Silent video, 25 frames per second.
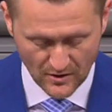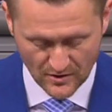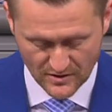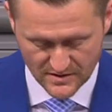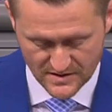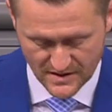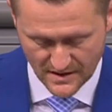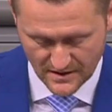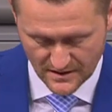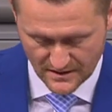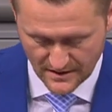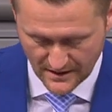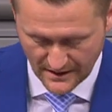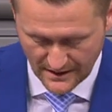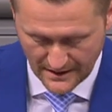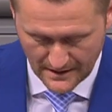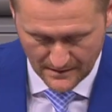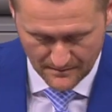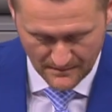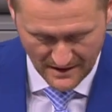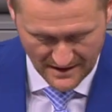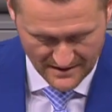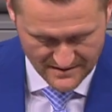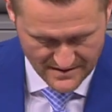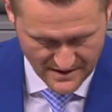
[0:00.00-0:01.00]
sind
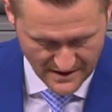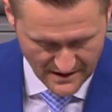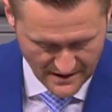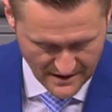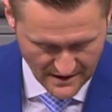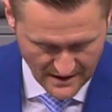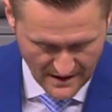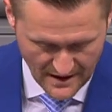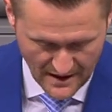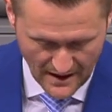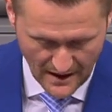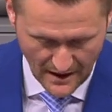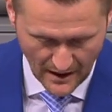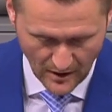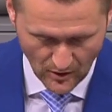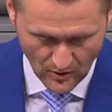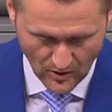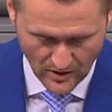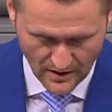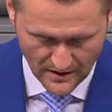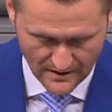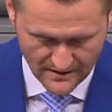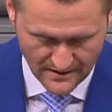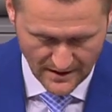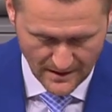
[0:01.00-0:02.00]
regelmäßig
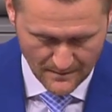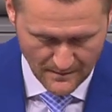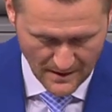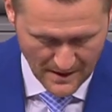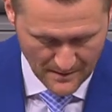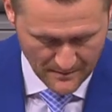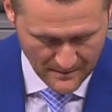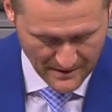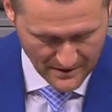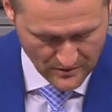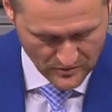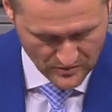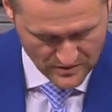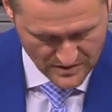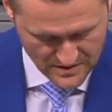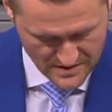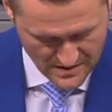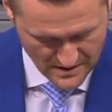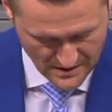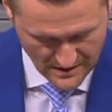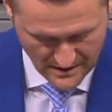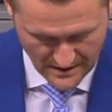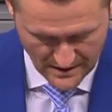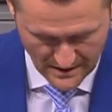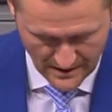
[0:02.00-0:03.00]
auch Thema bei
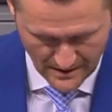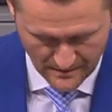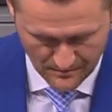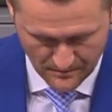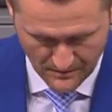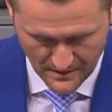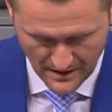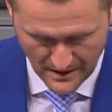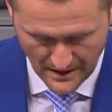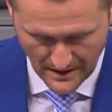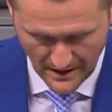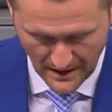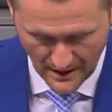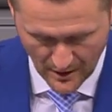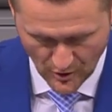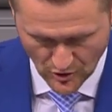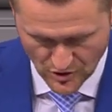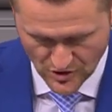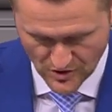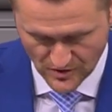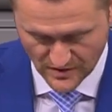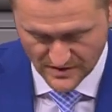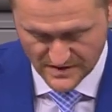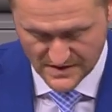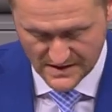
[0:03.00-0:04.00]
uns im
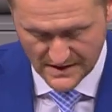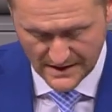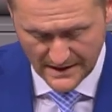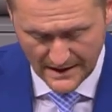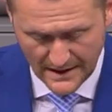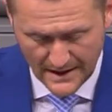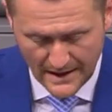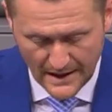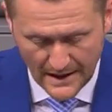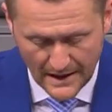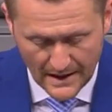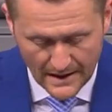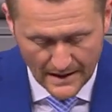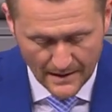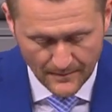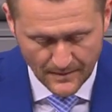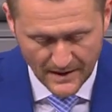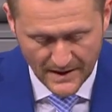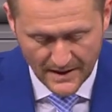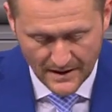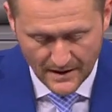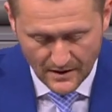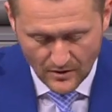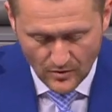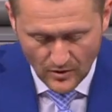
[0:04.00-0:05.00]
Ausschuss.
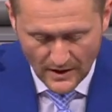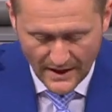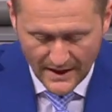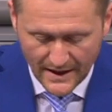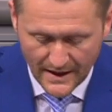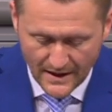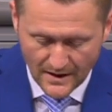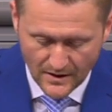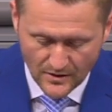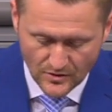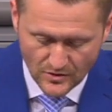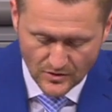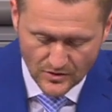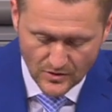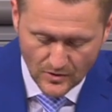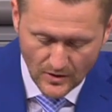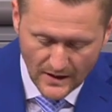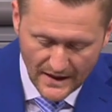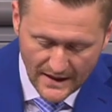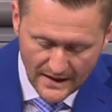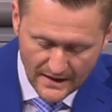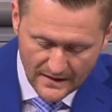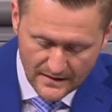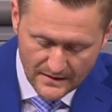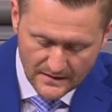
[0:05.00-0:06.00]
Liebe Kolleginnen und
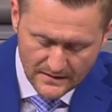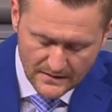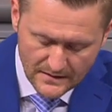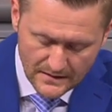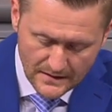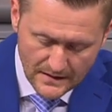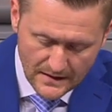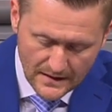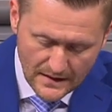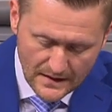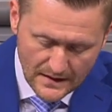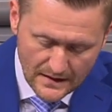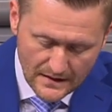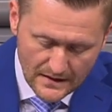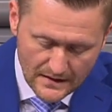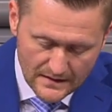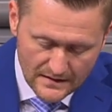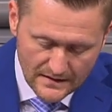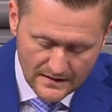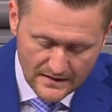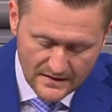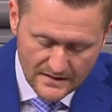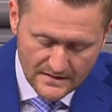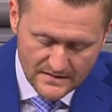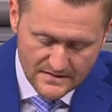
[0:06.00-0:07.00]
Kollegen,
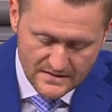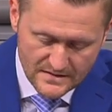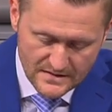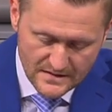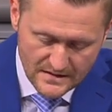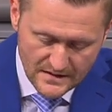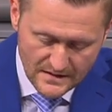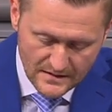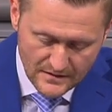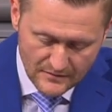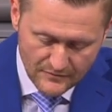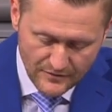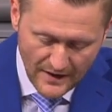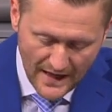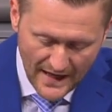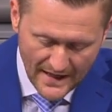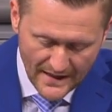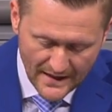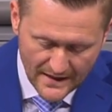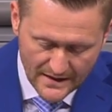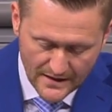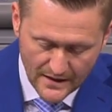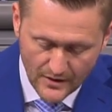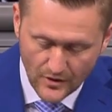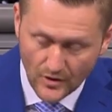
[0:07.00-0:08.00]
das
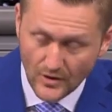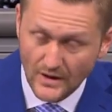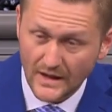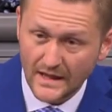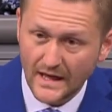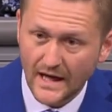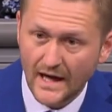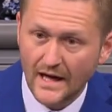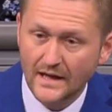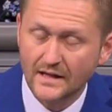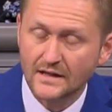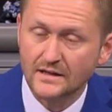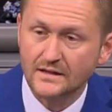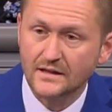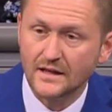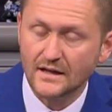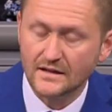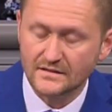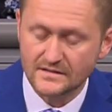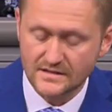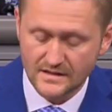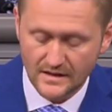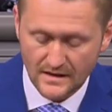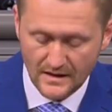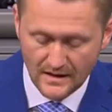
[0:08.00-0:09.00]
Vereinigte Königreich hat
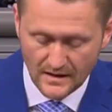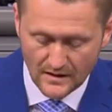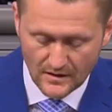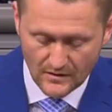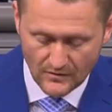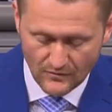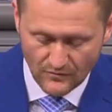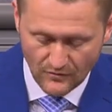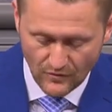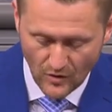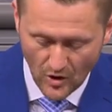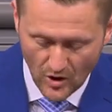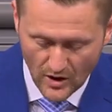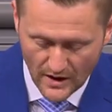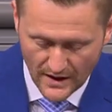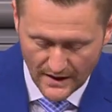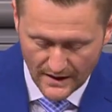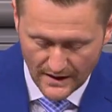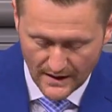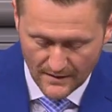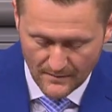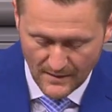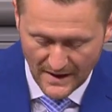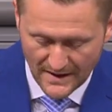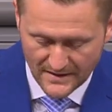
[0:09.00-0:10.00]
nächste Woche
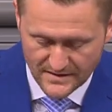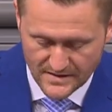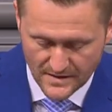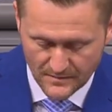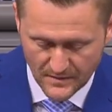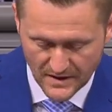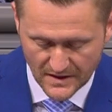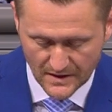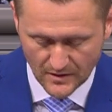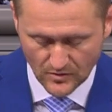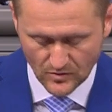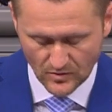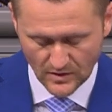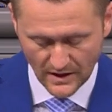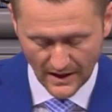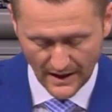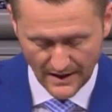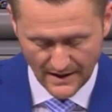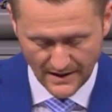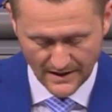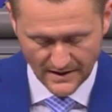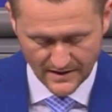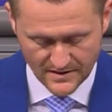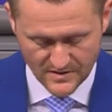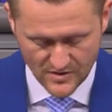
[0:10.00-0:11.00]
gemeinsam mit der
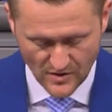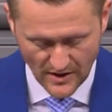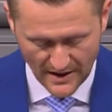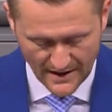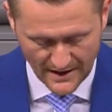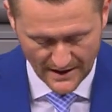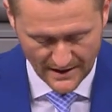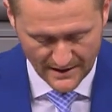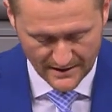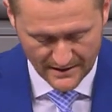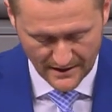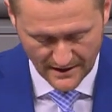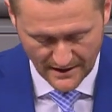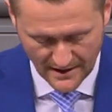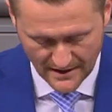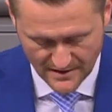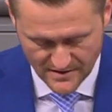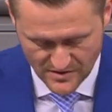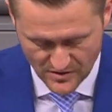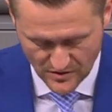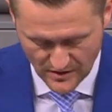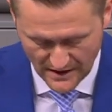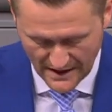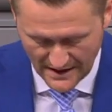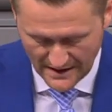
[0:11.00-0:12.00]
Ukraine zu einer
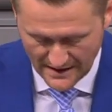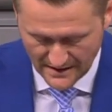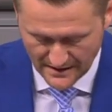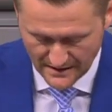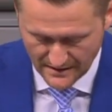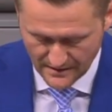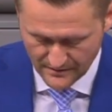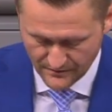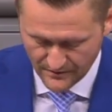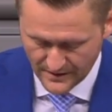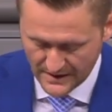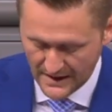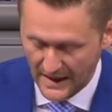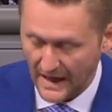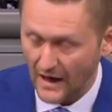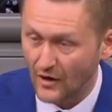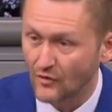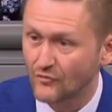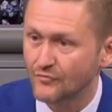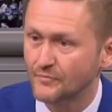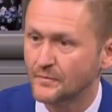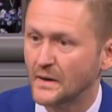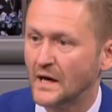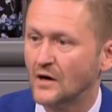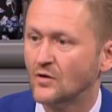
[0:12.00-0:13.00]
internationalen
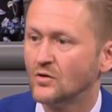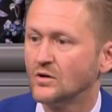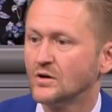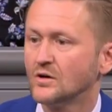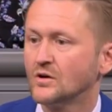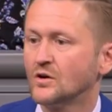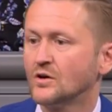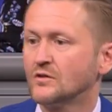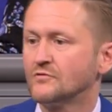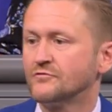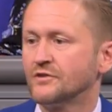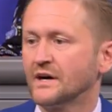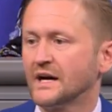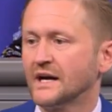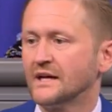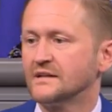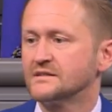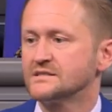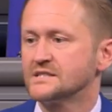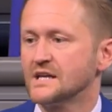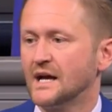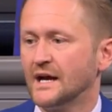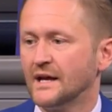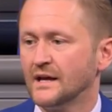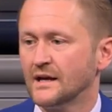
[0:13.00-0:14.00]

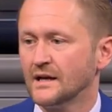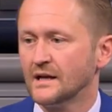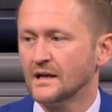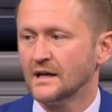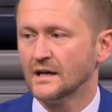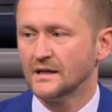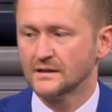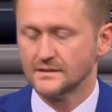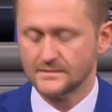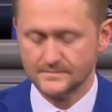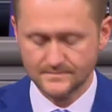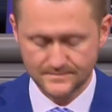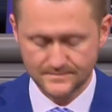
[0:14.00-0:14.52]
Wiederaufbaukonferenz eingeladen.